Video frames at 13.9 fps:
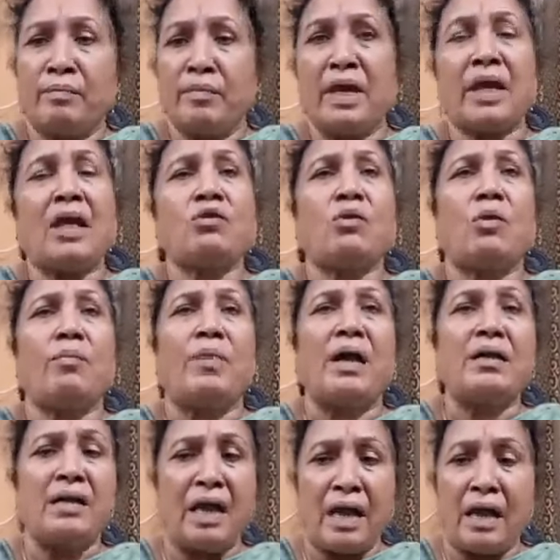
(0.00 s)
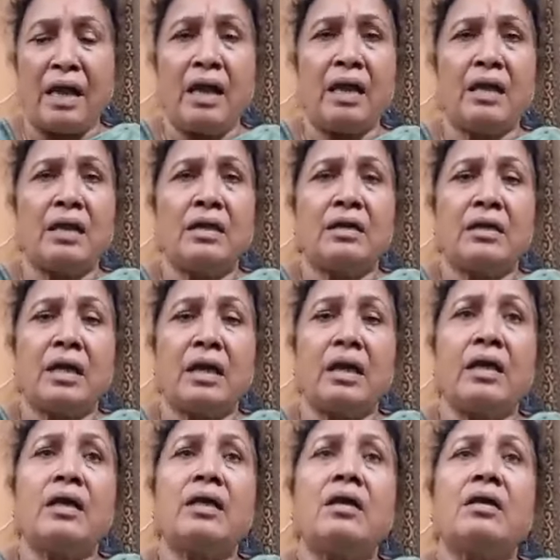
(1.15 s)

मेरा तो मानना है कि